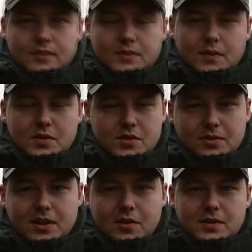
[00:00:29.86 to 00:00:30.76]
W swoim
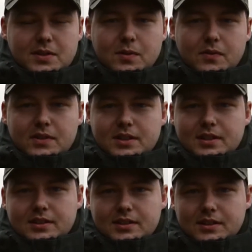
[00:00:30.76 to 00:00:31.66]
życiu udało mi się
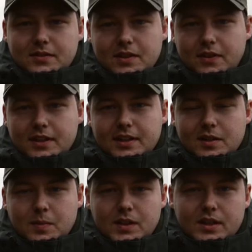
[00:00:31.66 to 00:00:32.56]
złowić e, dwie fajne
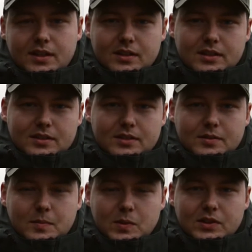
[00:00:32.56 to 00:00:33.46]
rybki. E,
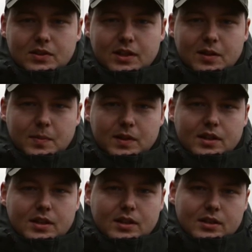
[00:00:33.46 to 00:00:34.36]
były to karpie
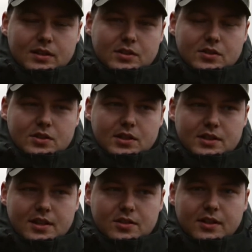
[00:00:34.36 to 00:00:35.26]

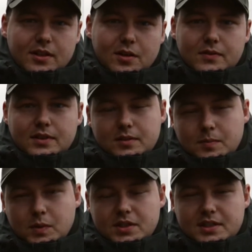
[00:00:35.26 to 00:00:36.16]
16-kilowy
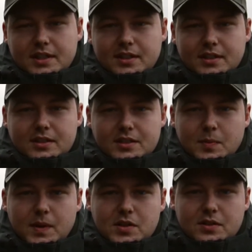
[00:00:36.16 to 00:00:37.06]
podczas jednej
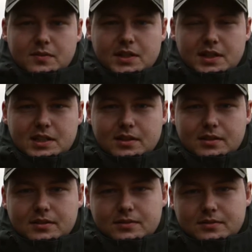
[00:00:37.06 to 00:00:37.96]
z pierwszych w
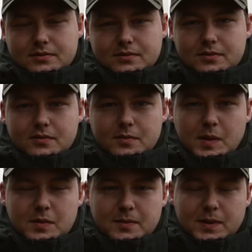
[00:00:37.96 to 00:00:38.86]
zasadzie
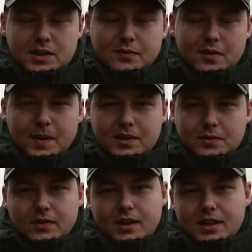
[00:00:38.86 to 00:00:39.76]
e, pierwszych
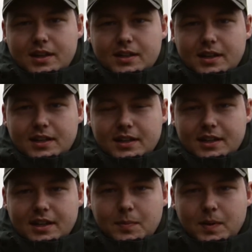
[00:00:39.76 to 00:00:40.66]
wypadów na, na
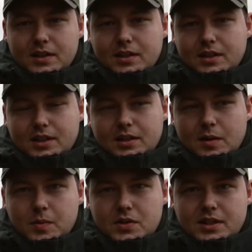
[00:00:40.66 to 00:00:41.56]
karpie,
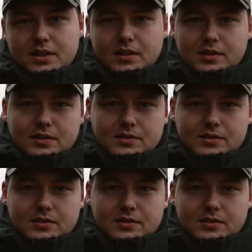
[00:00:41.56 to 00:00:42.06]
a później e,